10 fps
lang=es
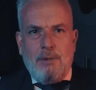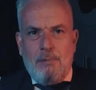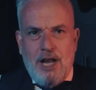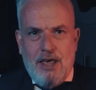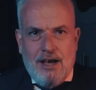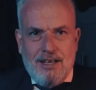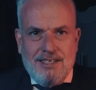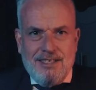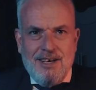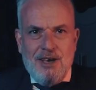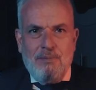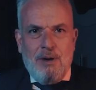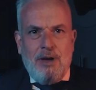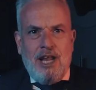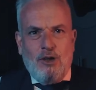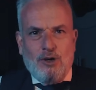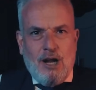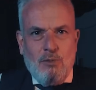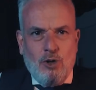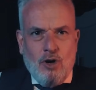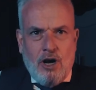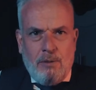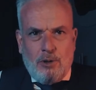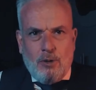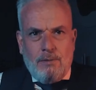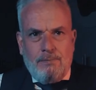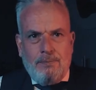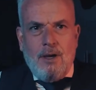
Bienvenidas, bienvenidos al mundo cripto.